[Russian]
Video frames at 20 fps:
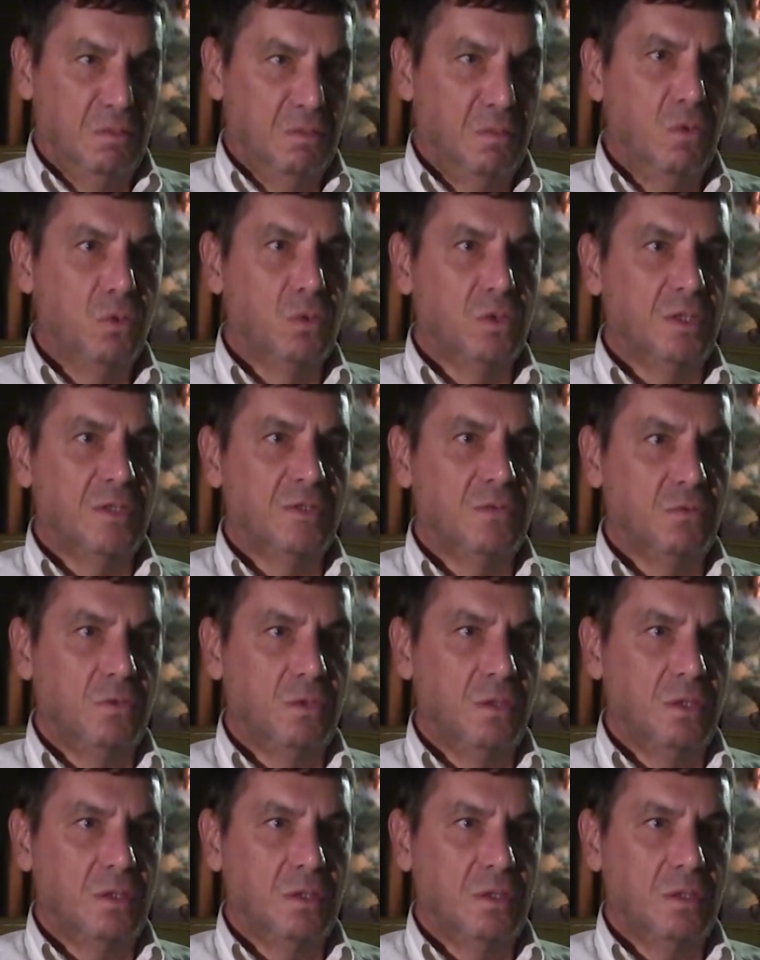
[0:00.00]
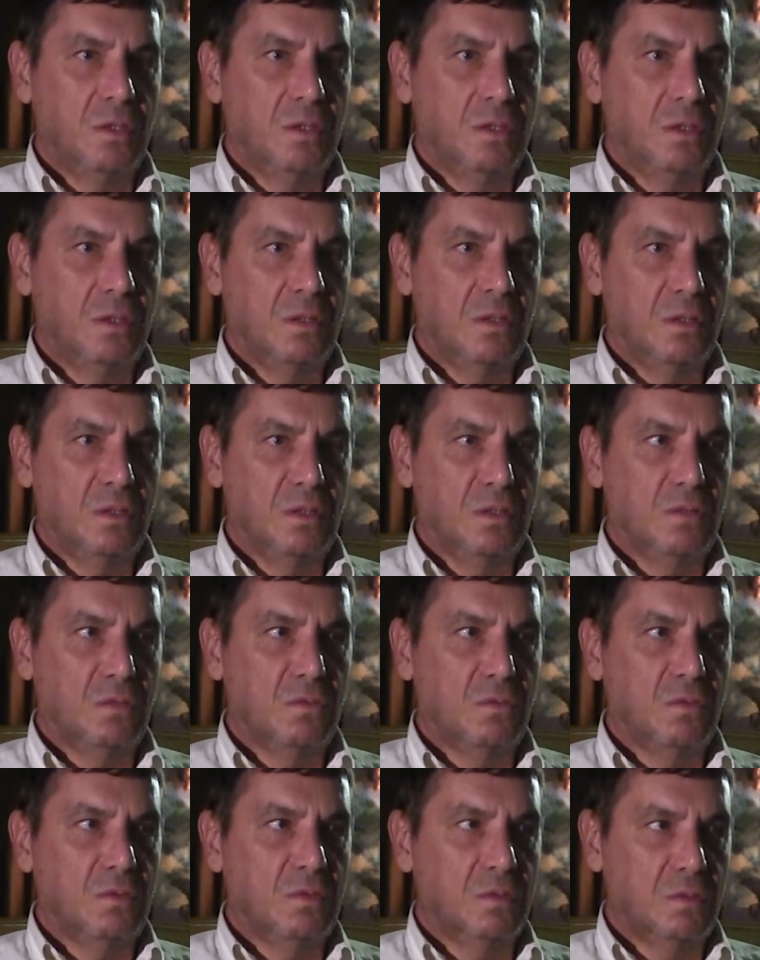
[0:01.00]
могут освоить.
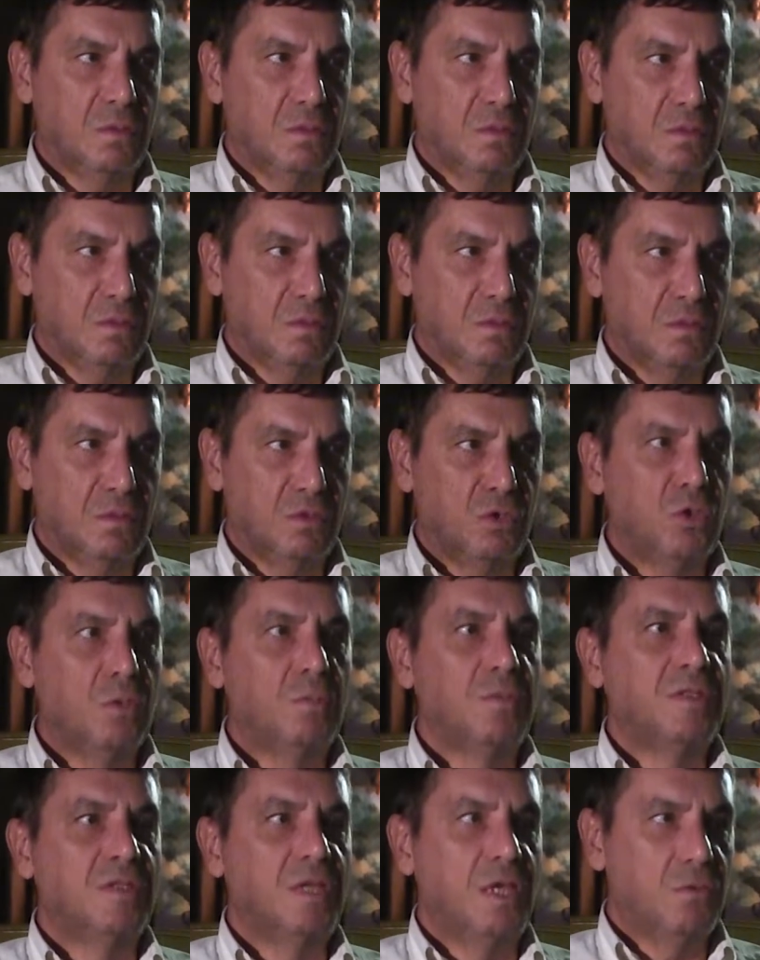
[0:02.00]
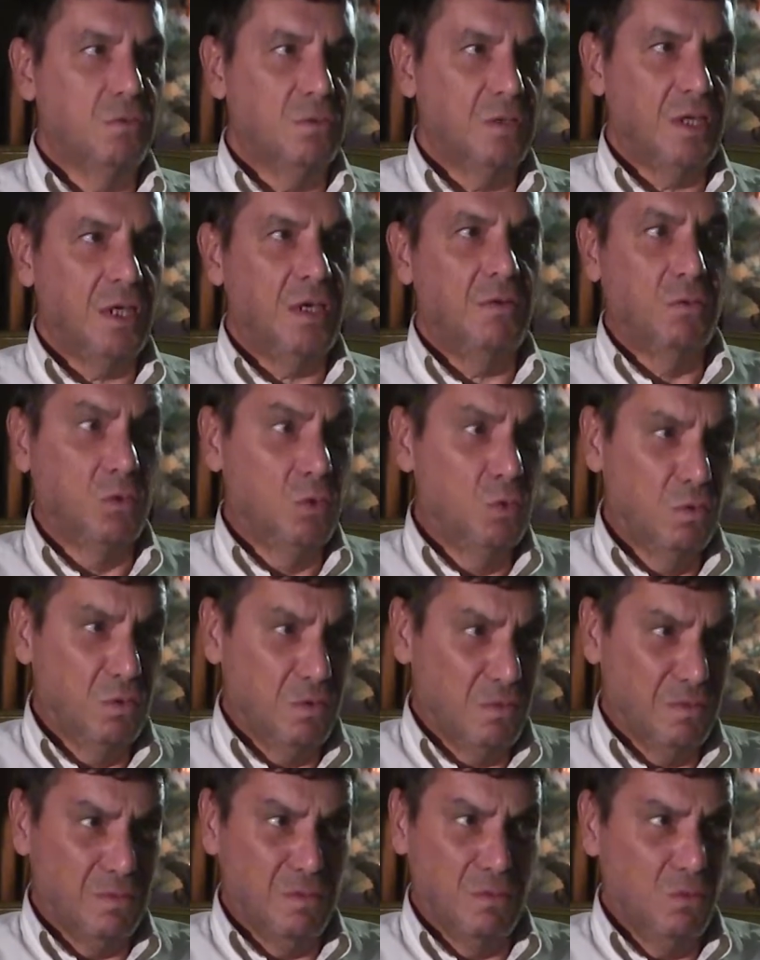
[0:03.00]
Вот, э, чтобы стать вот таким вот гуру,
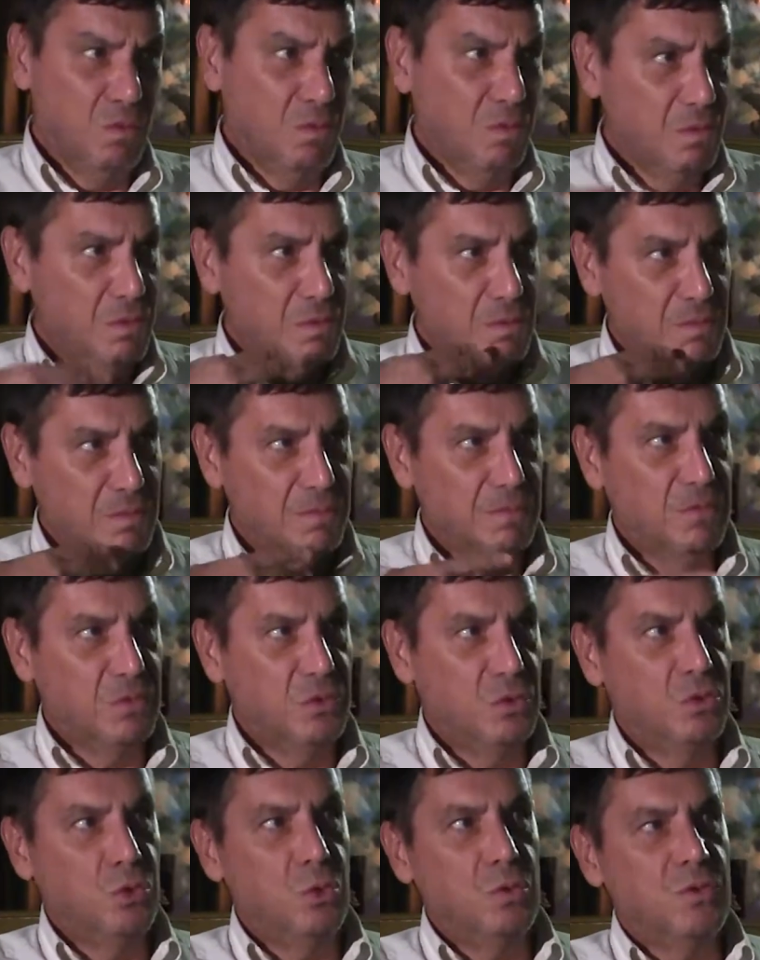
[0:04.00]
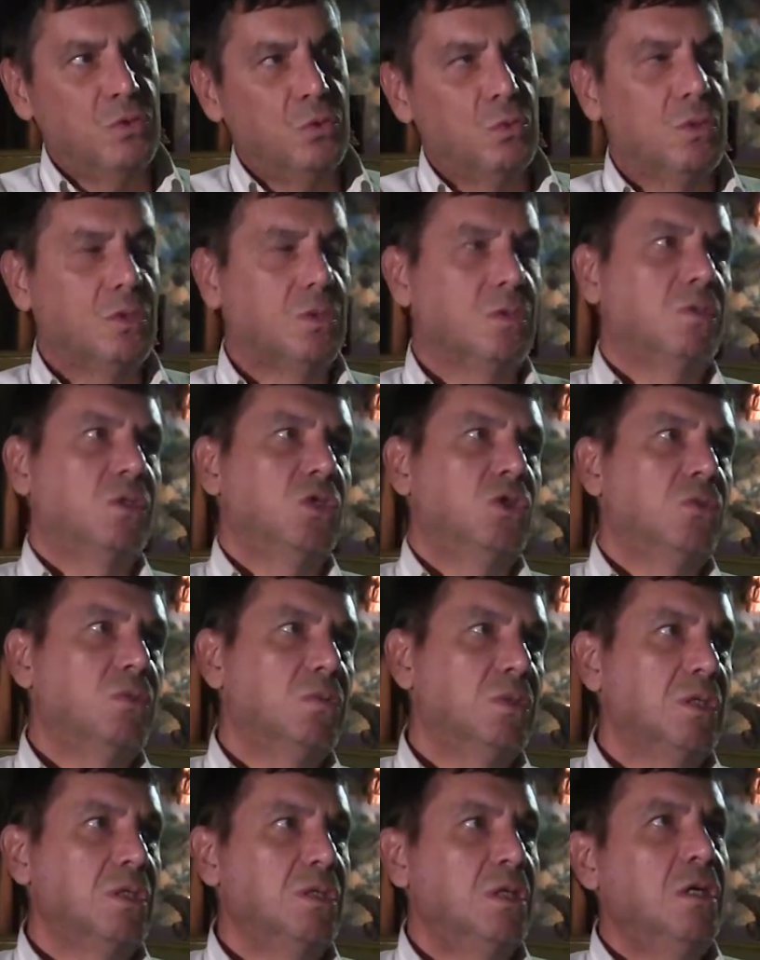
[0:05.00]
ну, э, чуть в сторону
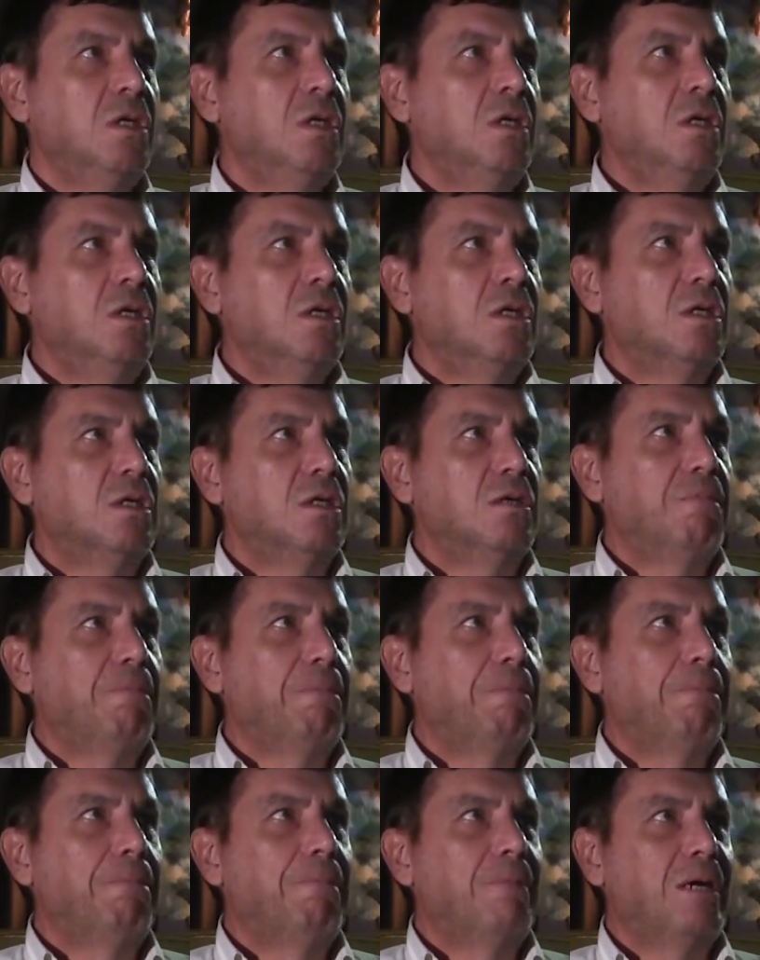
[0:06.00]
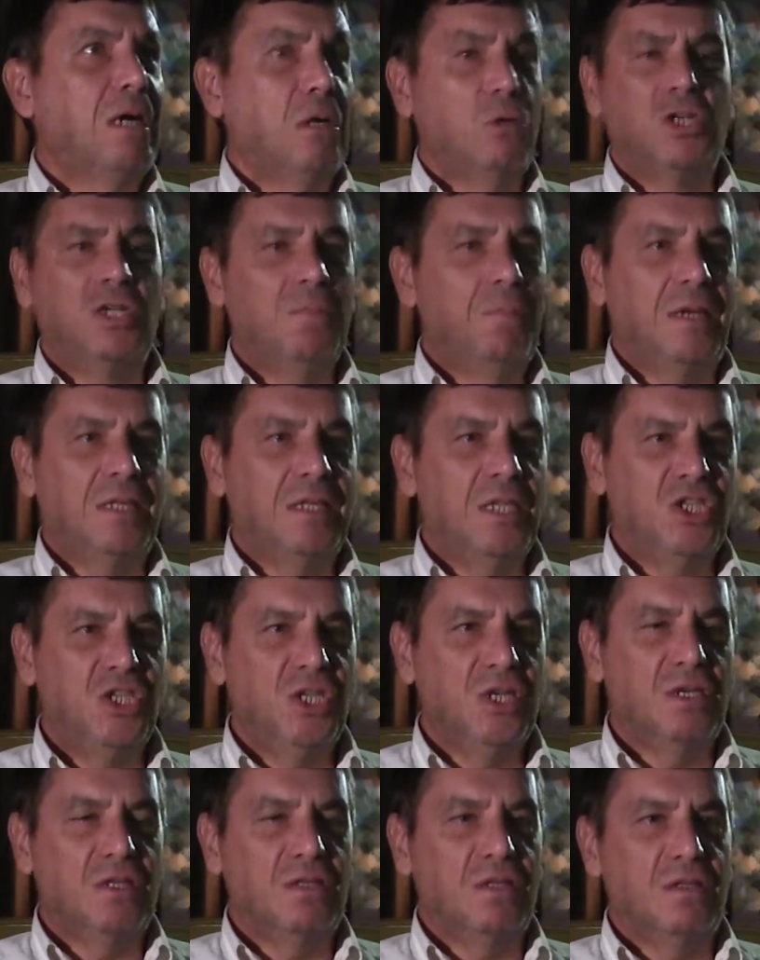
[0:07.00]
начну, да. А, хороший
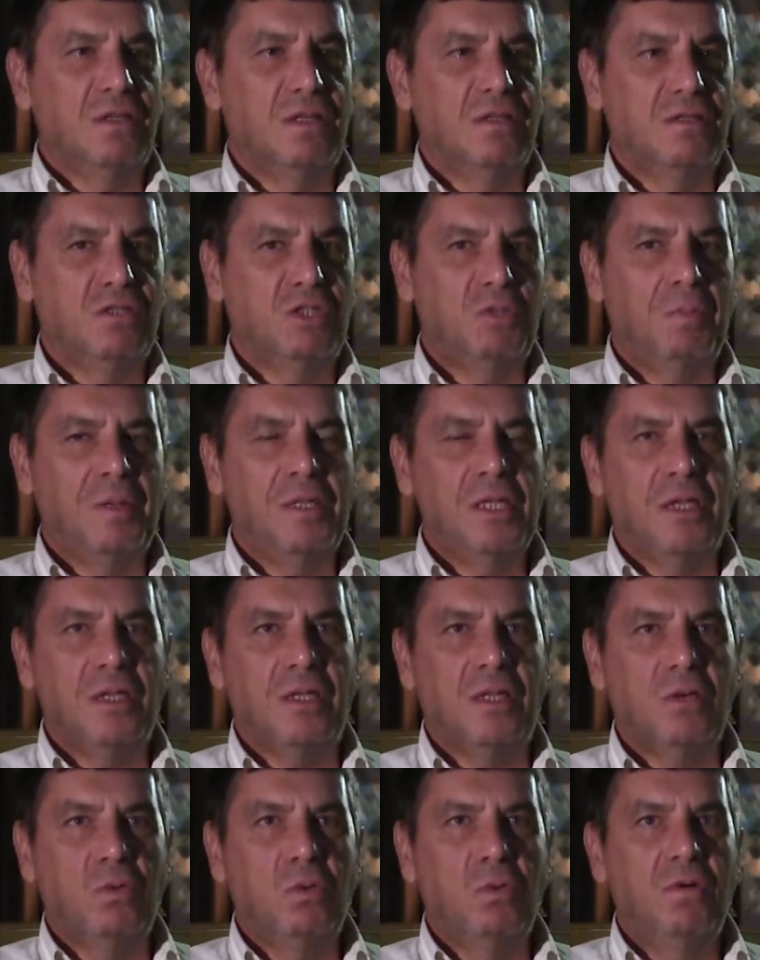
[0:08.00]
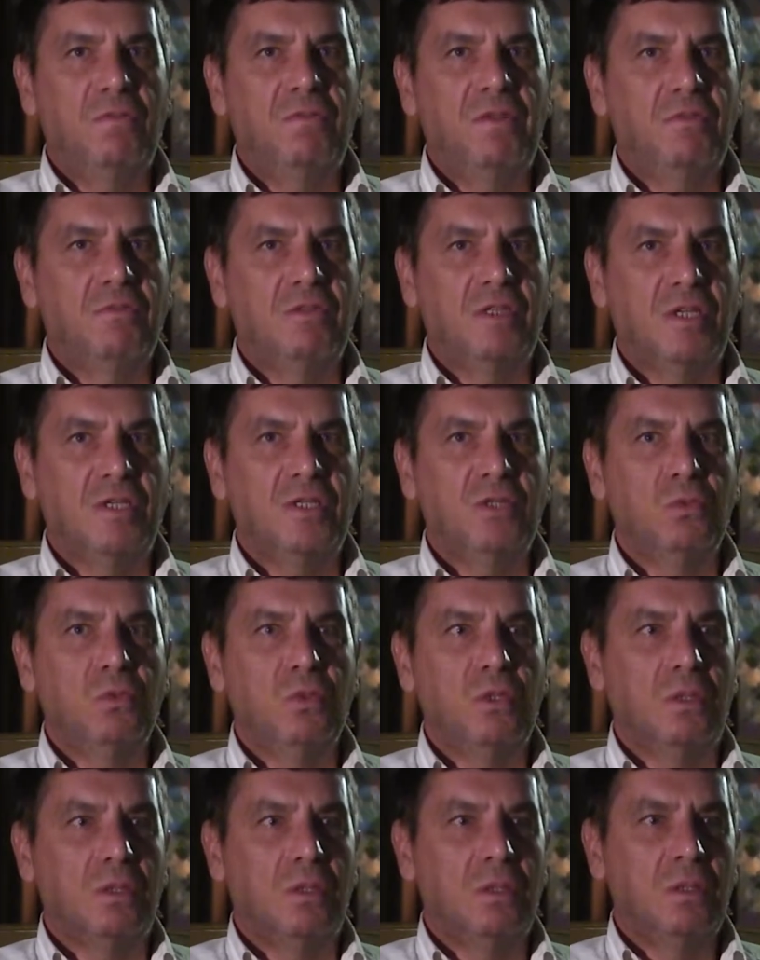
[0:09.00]
продажник, это же понятие такое
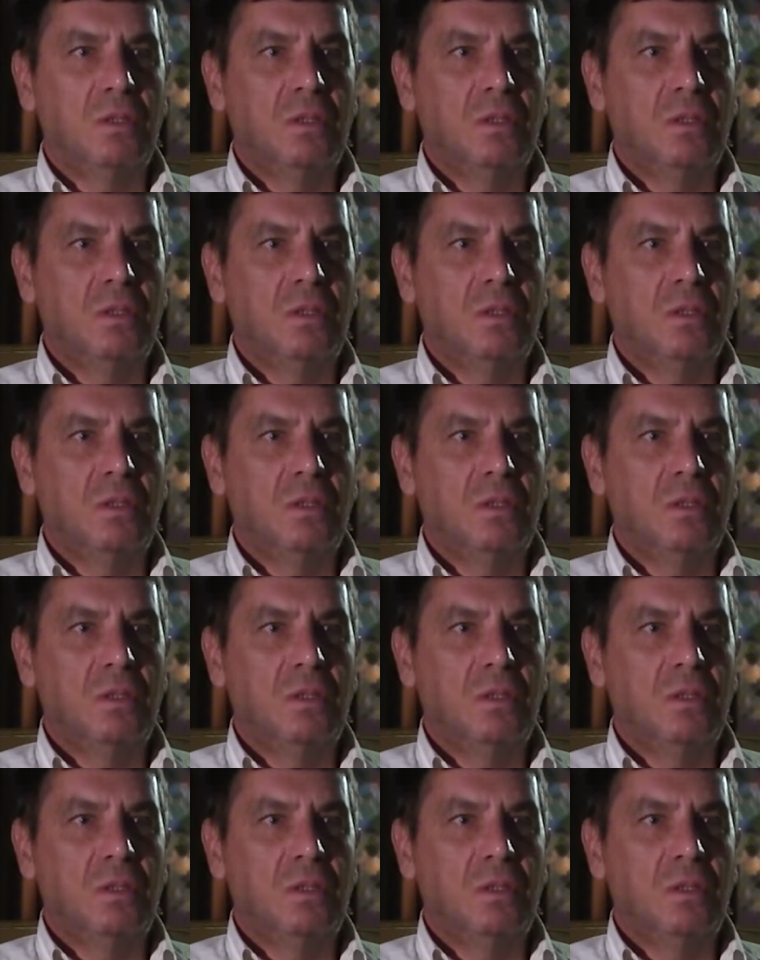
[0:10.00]
вневозрастное,